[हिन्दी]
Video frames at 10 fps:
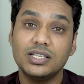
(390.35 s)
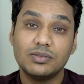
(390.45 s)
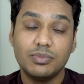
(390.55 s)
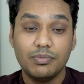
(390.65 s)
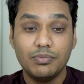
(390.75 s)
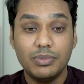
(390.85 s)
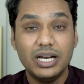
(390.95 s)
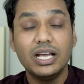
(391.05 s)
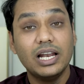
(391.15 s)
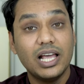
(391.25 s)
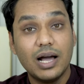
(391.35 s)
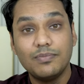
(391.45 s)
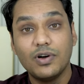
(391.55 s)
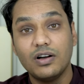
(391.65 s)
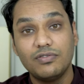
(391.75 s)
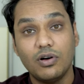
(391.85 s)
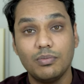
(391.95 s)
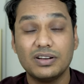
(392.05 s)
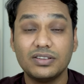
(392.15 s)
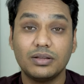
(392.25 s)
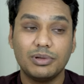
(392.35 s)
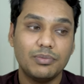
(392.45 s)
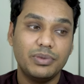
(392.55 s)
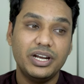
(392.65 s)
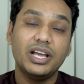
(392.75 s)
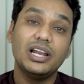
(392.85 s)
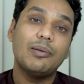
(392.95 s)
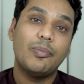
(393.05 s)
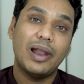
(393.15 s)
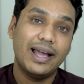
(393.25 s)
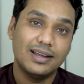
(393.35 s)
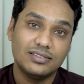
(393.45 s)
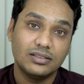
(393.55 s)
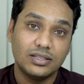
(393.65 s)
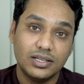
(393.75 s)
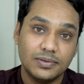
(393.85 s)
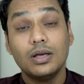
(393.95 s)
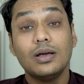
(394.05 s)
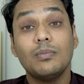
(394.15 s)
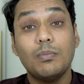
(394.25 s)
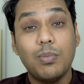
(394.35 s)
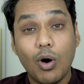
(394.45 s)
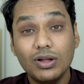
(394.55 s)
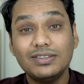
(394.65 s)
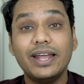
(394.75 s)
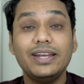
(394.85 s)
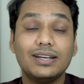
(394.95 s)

जिसमें बीडी के लिए आप फॉर्म भर सकते मतलब बीडी के लिए आप अप्लाई कर सकते हैं बहुत सारी